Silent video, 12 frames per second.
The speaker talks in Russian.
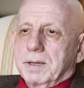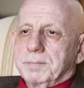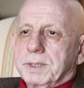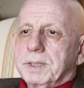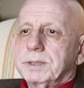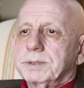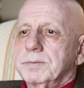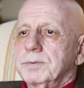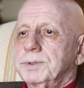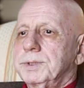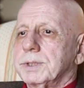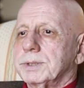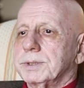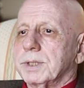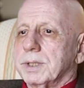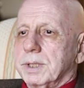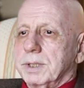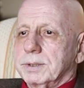Меня зовут
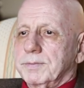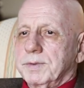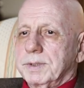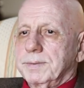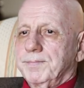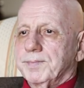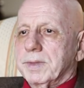Честер Литвин.